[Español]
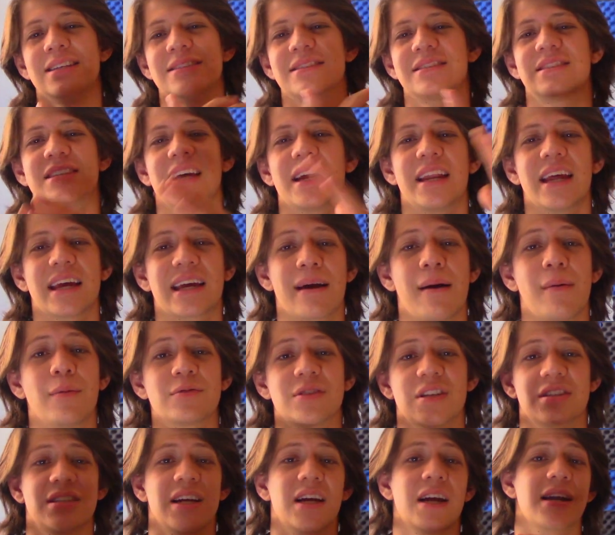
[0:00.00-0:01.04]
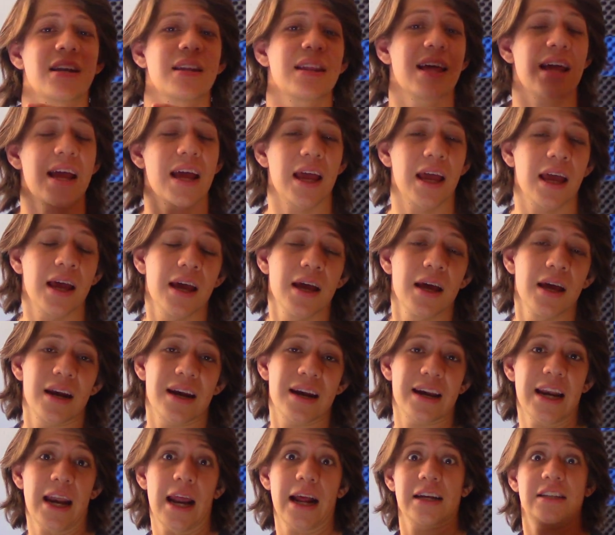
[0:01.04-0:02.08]
serie que vamos a hacer de
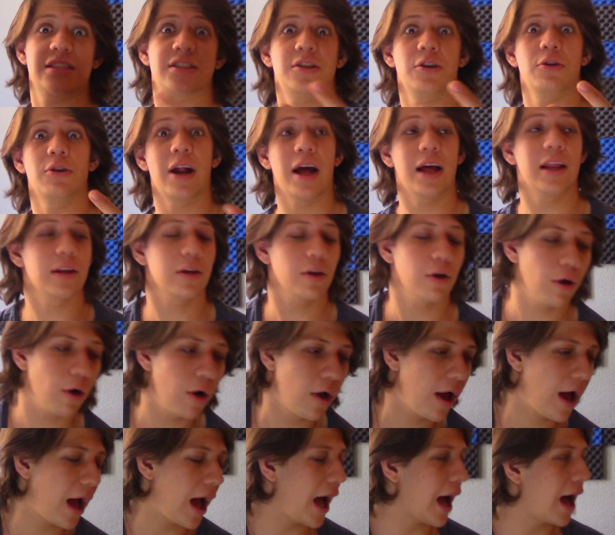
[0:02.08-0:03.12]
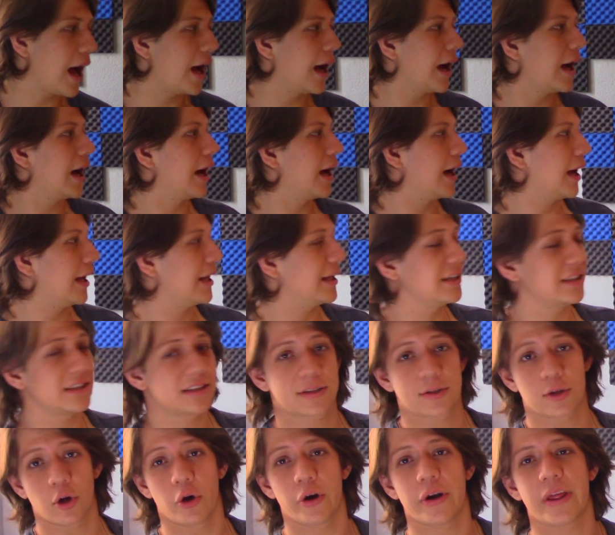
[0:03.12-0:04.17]
reaccionando a
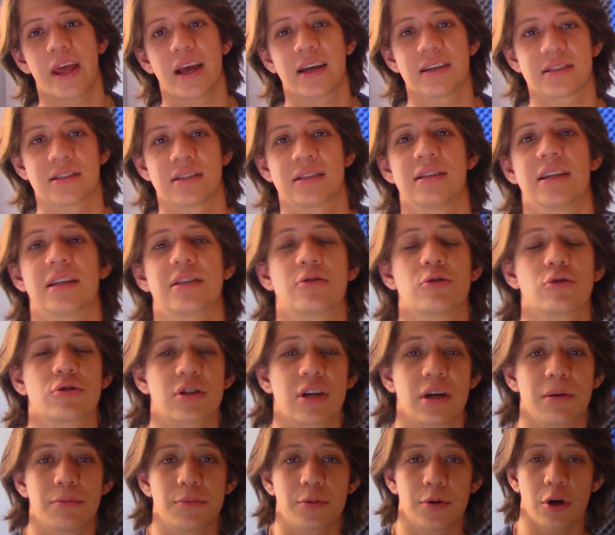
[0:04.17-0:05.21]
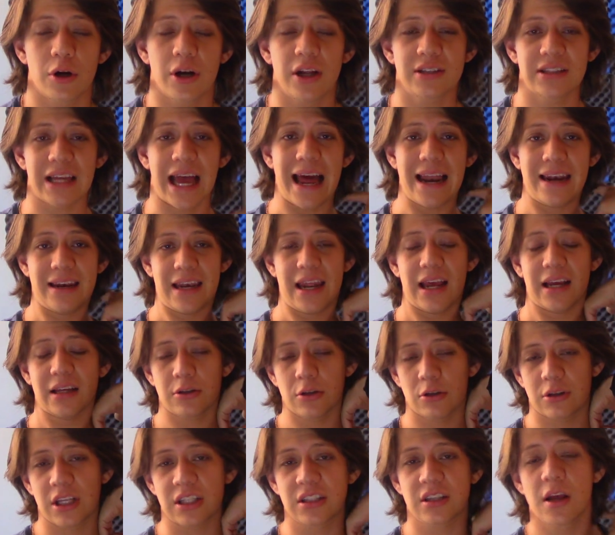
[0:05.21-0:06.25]
historias de suscriptores,
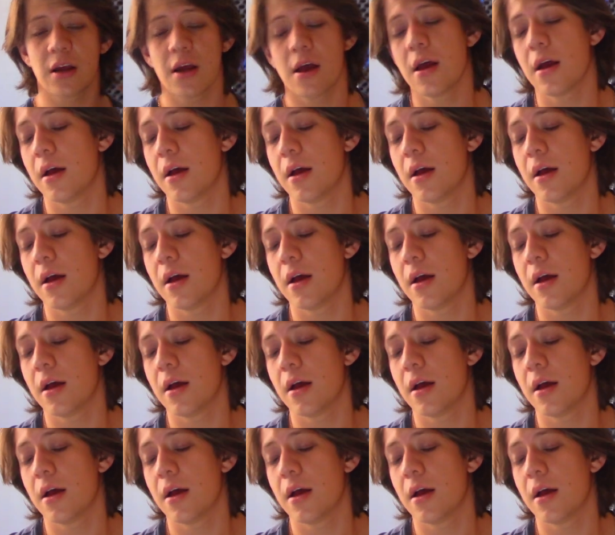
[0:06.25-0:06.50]
anécdotas,